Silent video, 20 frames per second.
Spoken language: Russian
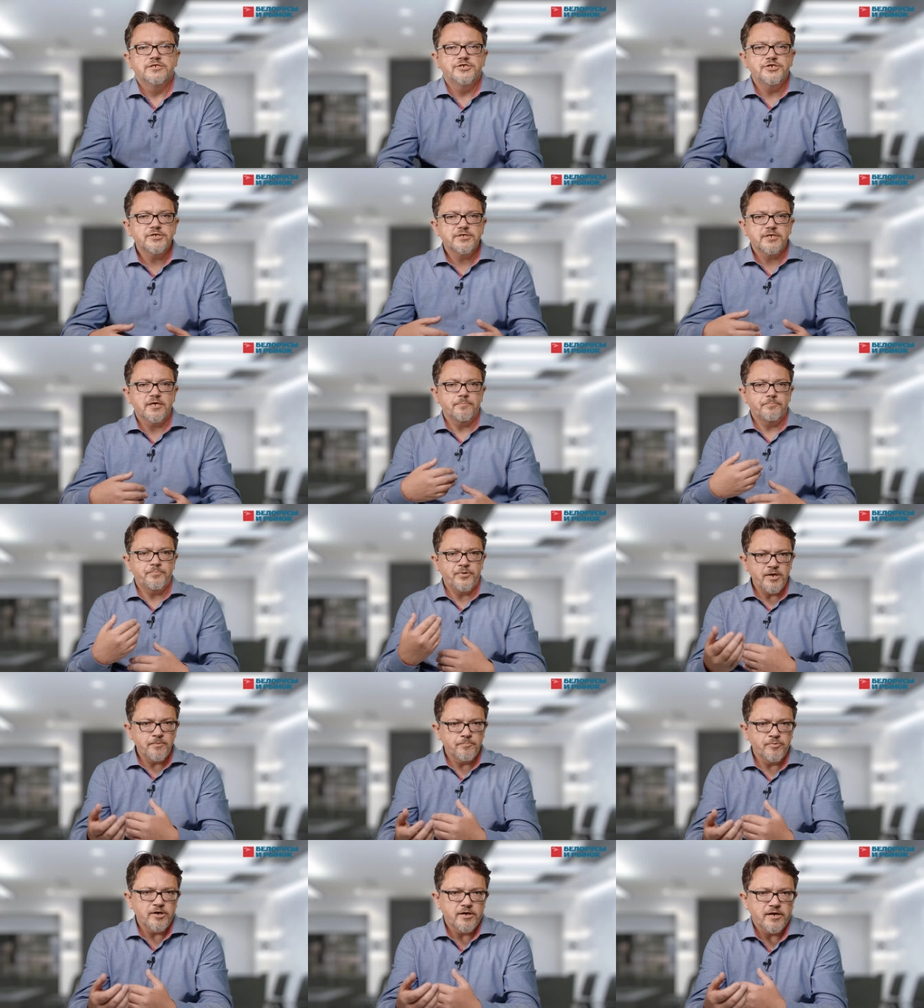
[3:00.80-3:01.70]
Чистая
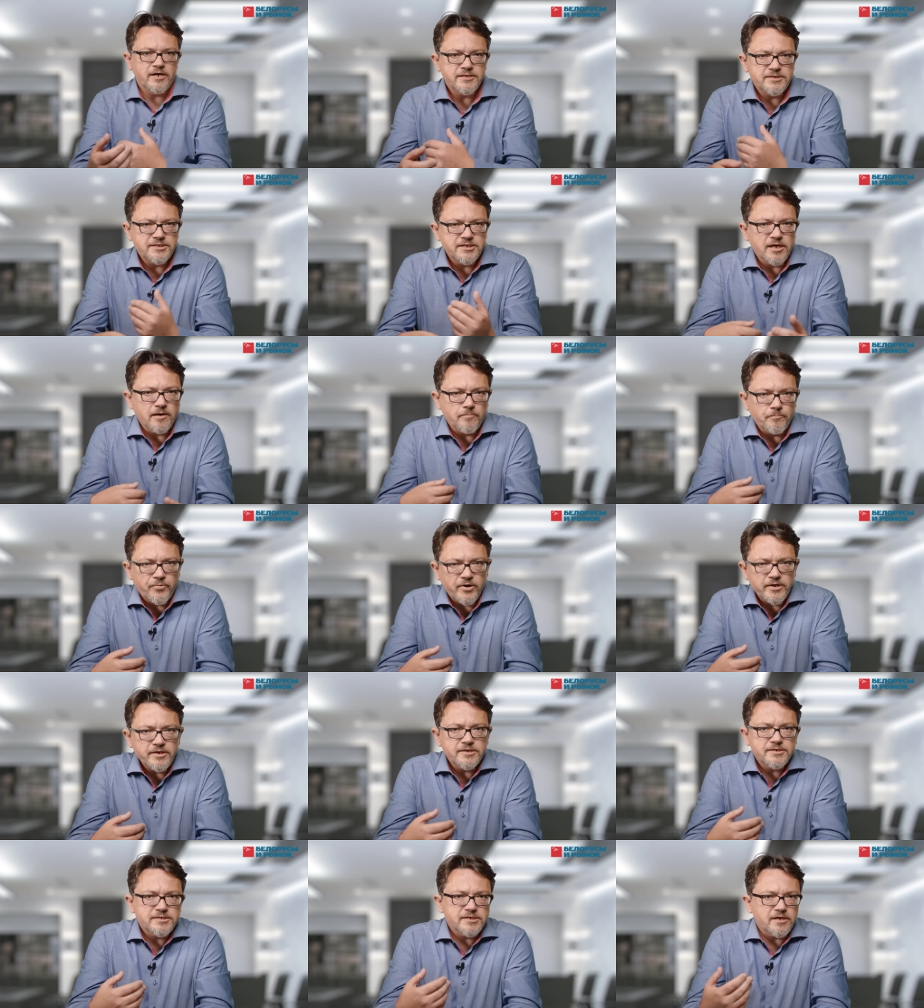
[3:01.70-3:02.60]
прибыль
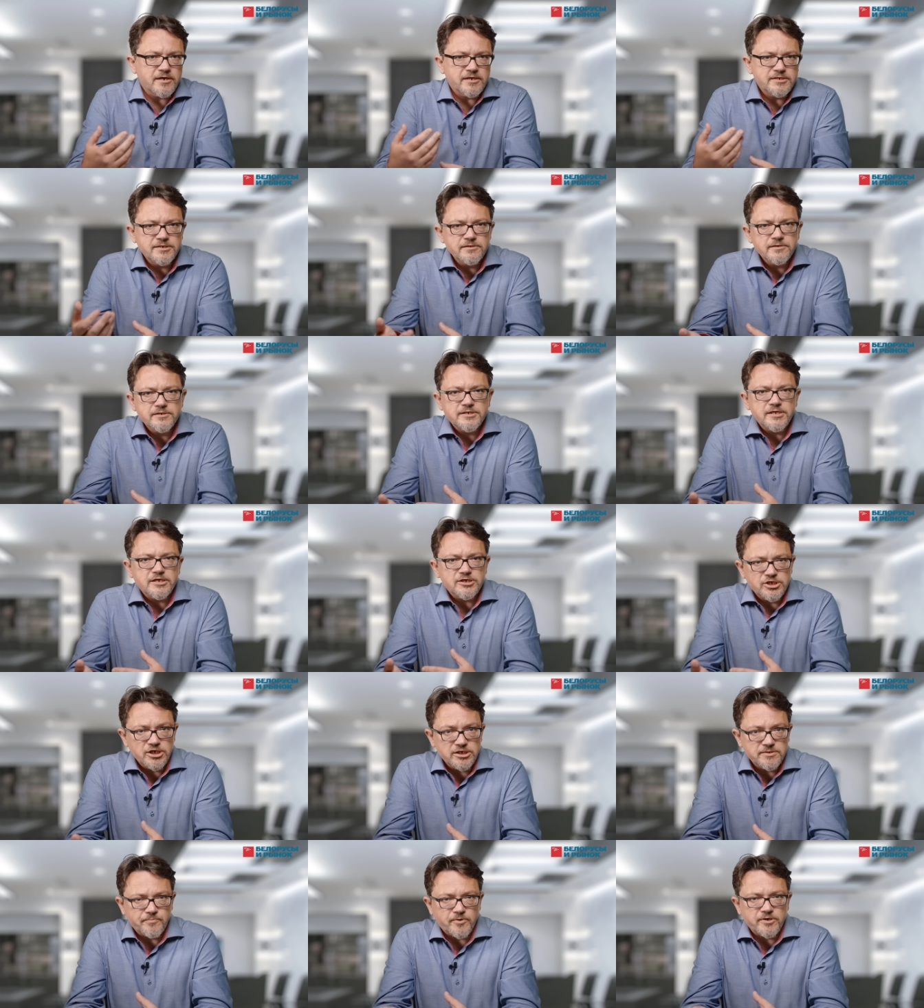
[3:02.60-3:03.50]
IT-компаний сократилась на
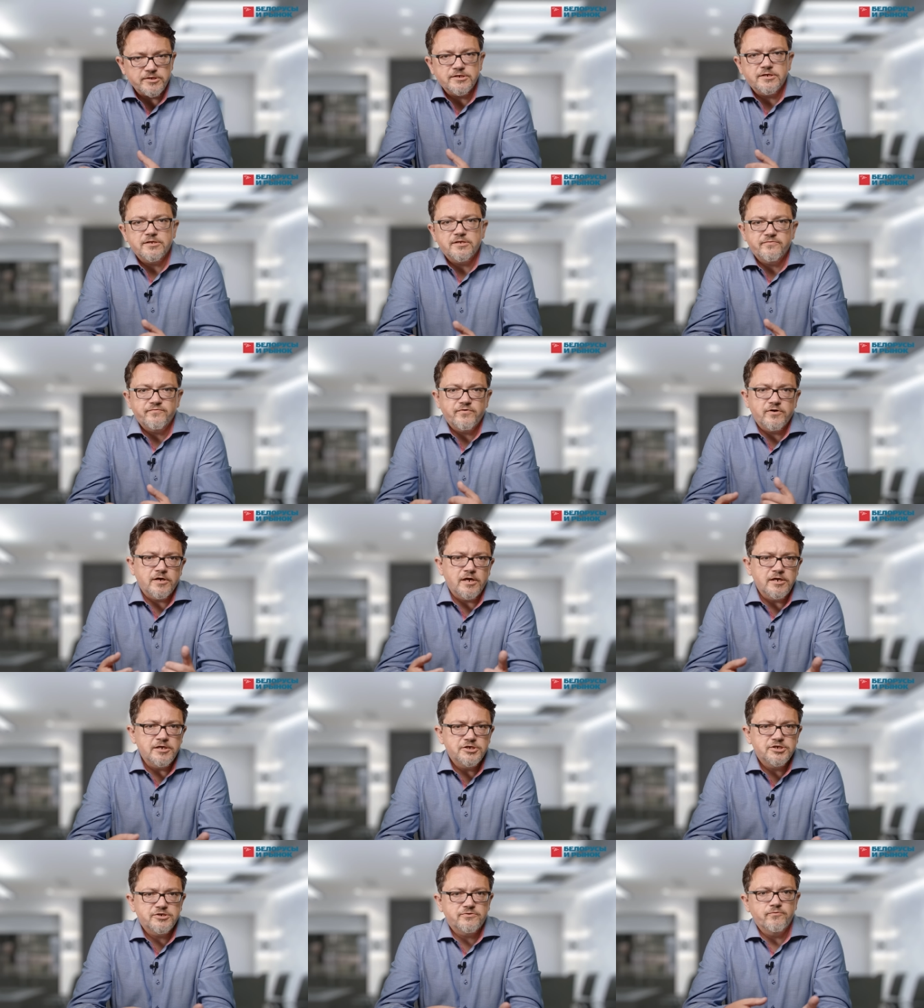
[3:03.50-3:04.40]
6%, а
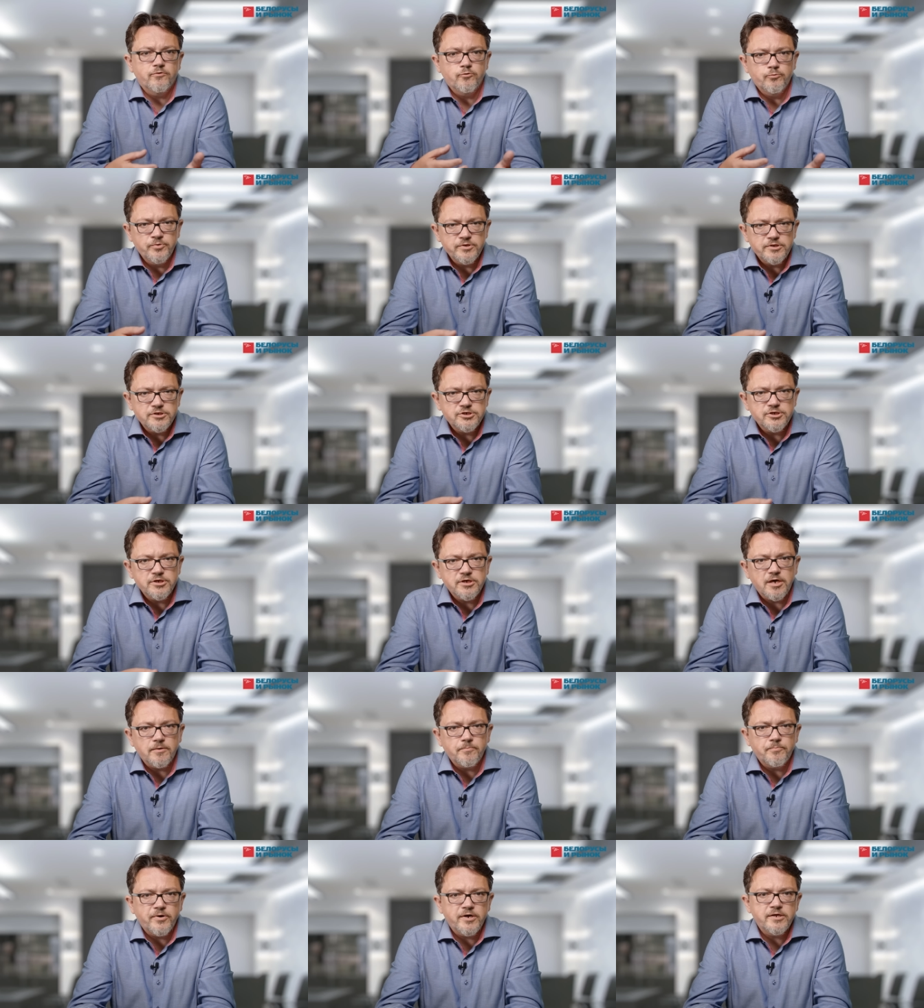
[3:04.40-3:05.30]
количество убыточных
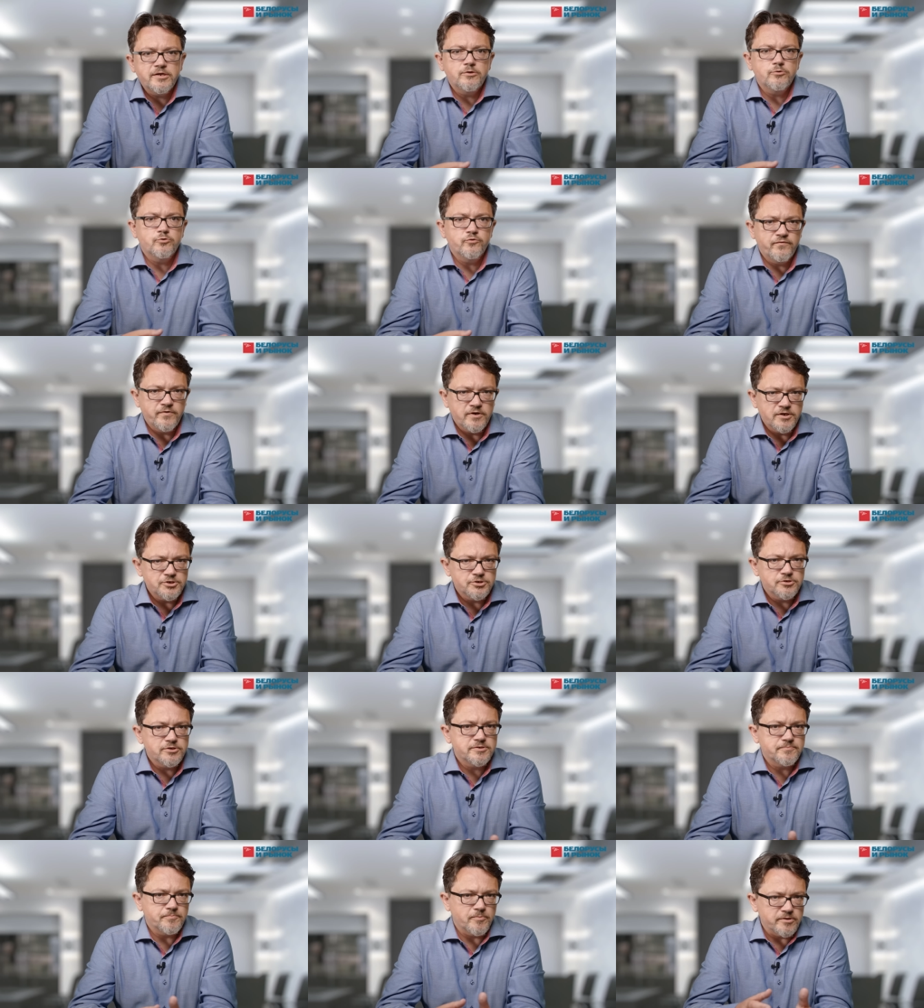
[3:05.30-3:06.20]
компаний
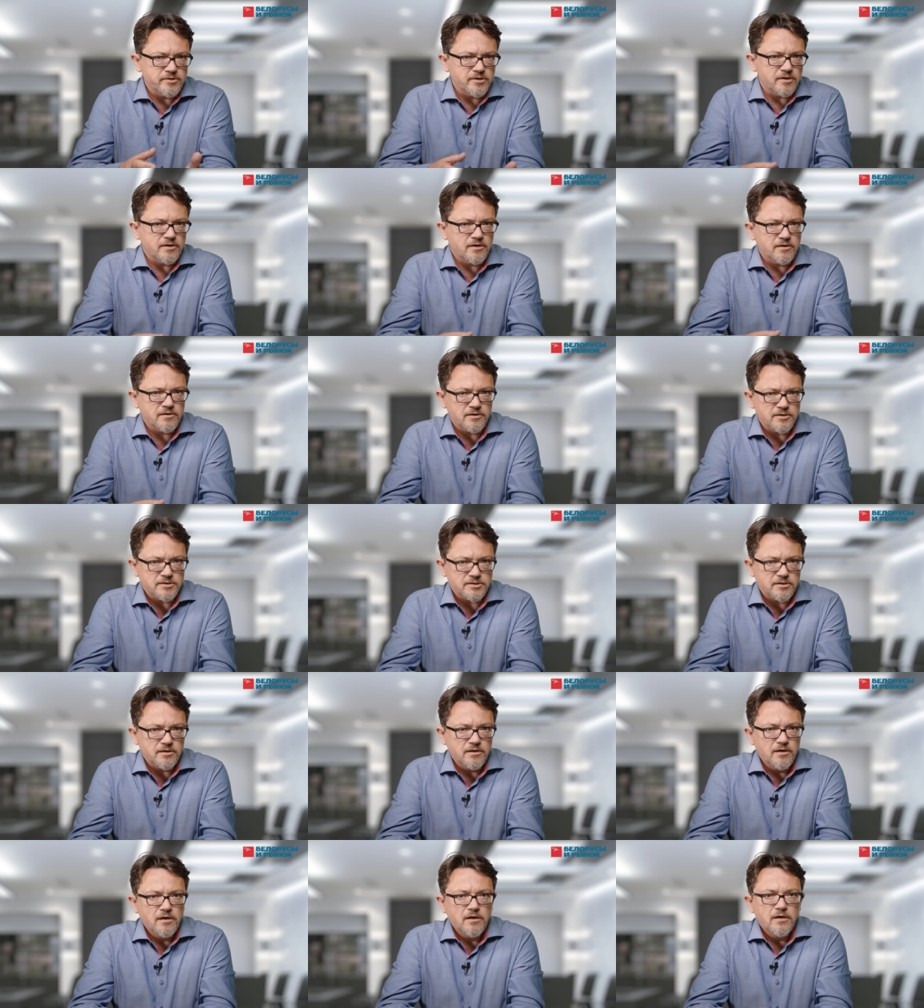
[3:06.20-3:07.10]
увеличилось в полтора раза.